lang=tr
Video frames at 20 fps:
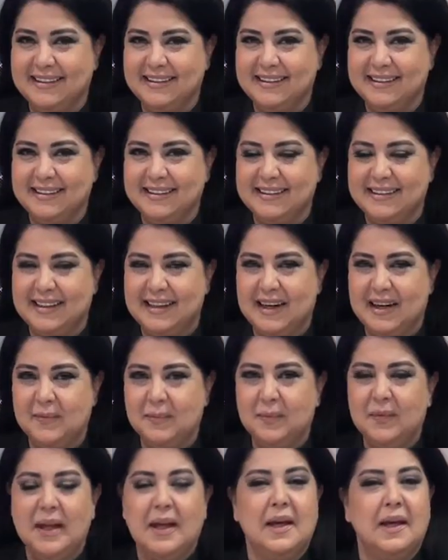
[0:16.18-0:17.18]
sizlere.
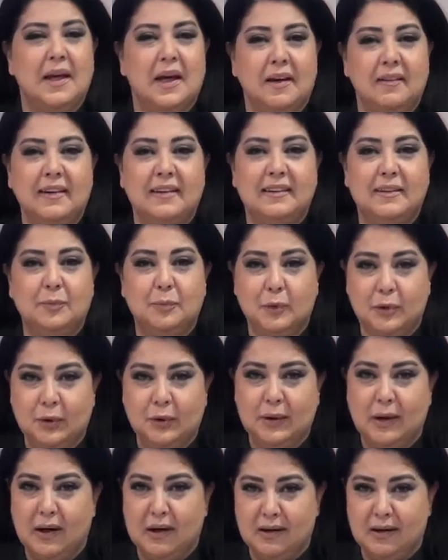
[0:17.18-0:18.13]
Evet, bugün